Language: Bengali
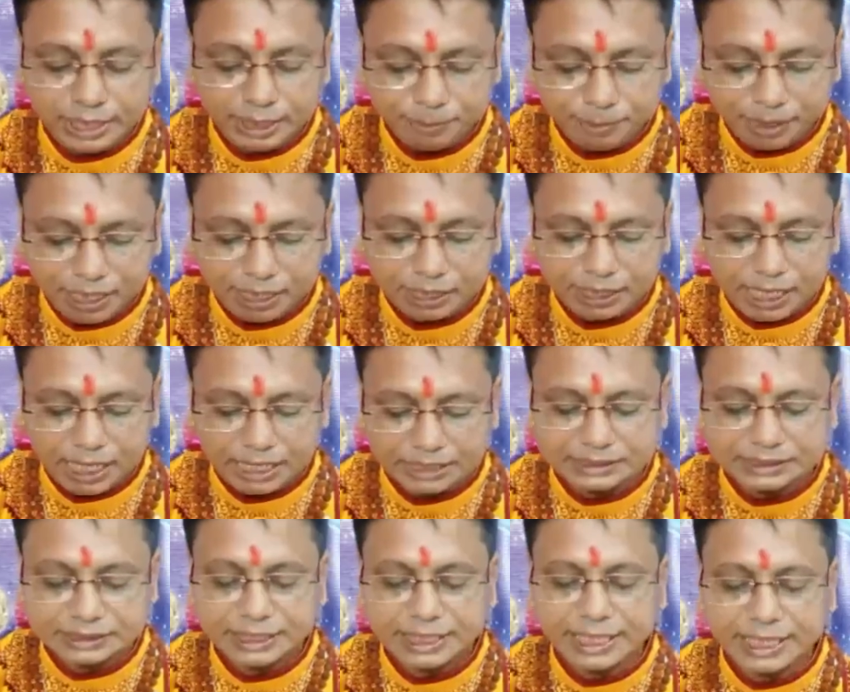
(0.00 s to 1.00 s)
এবার
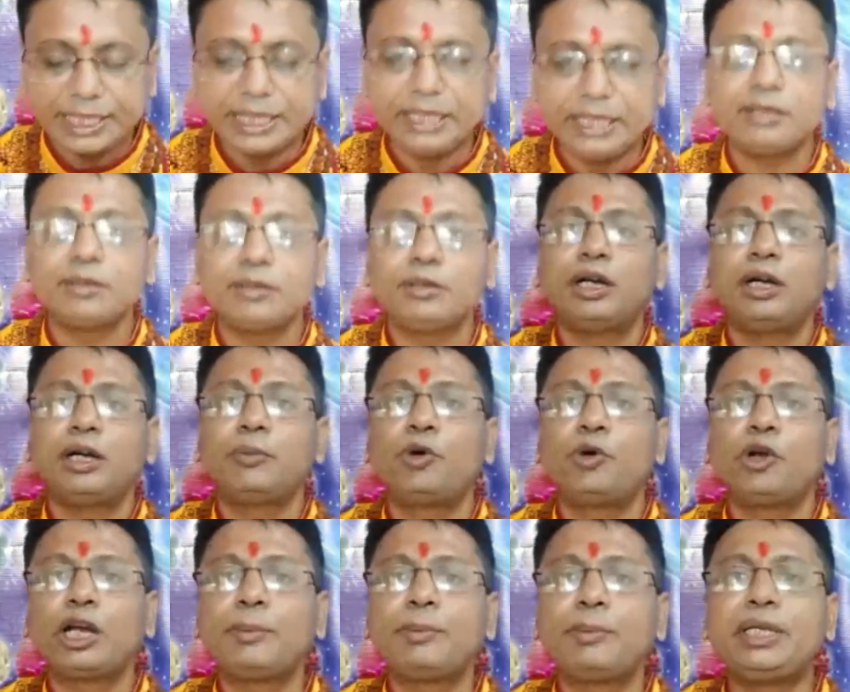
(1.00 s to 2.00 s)
আজকে
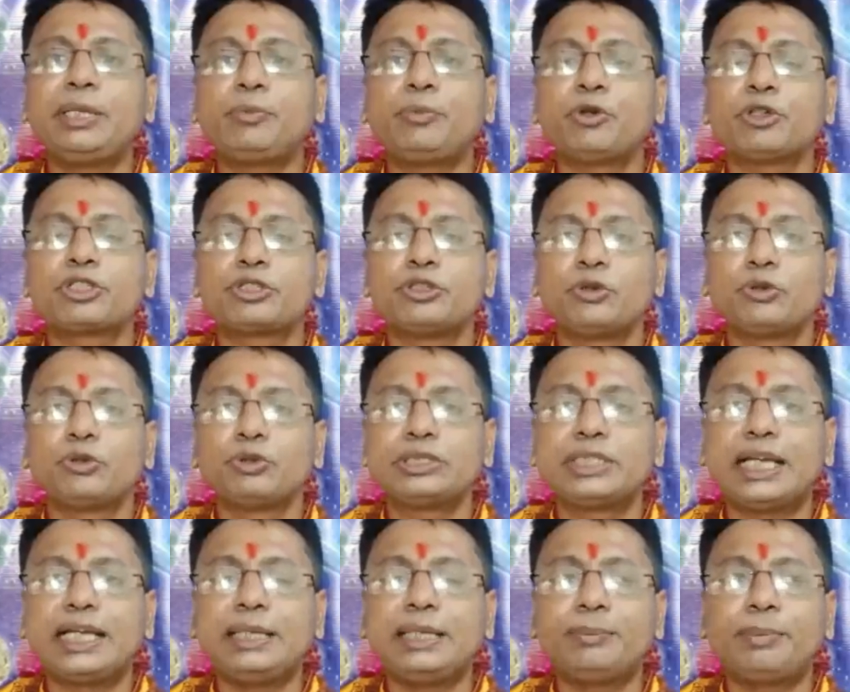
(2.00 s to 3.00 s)
মনামির প্রশ্ন
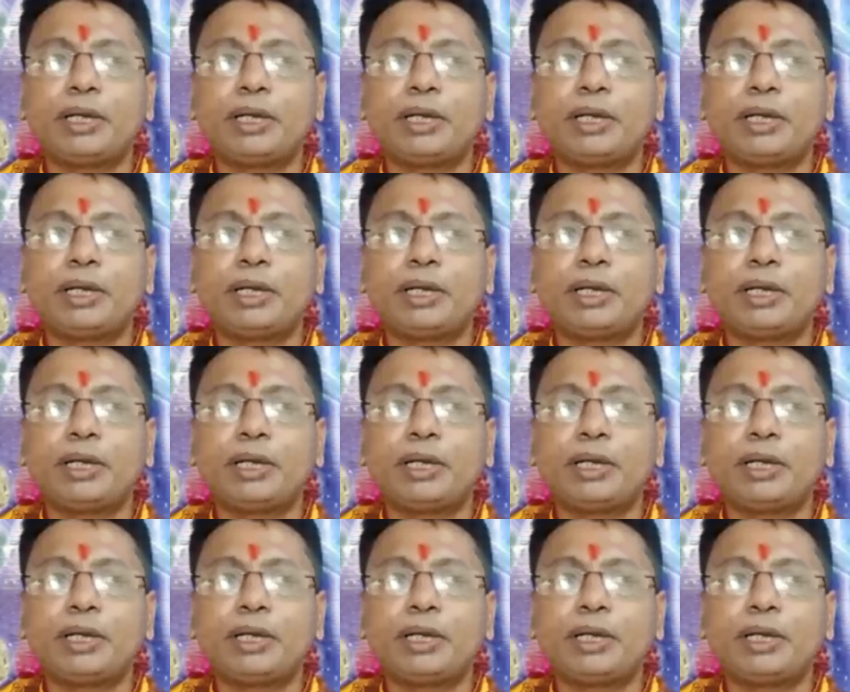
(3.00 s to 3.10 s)
অনুযায়ী